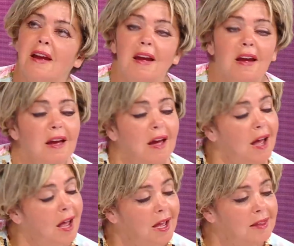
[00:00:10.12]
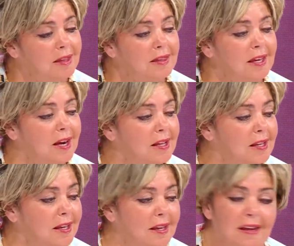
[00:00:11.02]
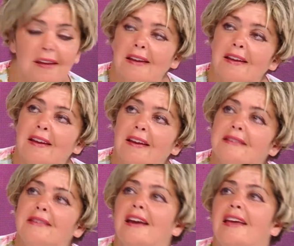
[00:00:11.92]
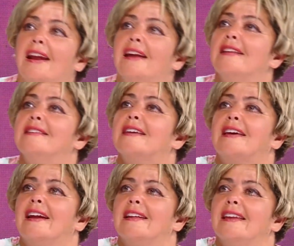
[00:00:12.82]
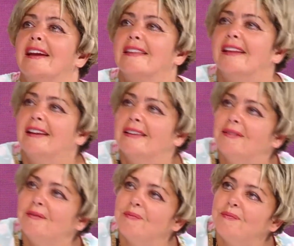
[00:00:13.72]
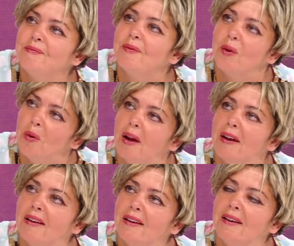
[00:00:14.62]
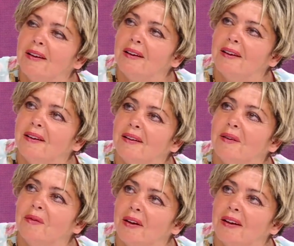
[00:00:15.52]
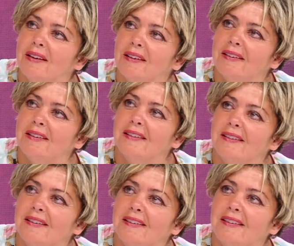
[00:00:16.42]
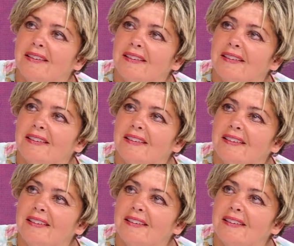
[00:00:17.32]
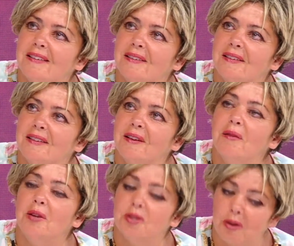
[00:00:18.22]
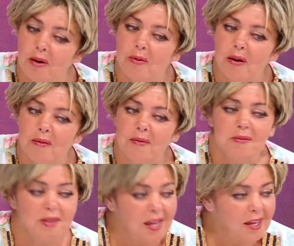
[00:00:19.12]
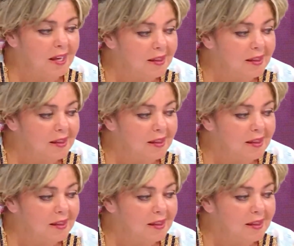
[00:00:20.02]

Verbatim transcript: هي السبه هكذا تكرهني يعني شي الحاجه اللي تدفعها تكرهني تكرهك ولداتك زعما ماشي رباتك ولا ولا يعني بنت راجلها ولا بنتها وي جو كومبرون صحي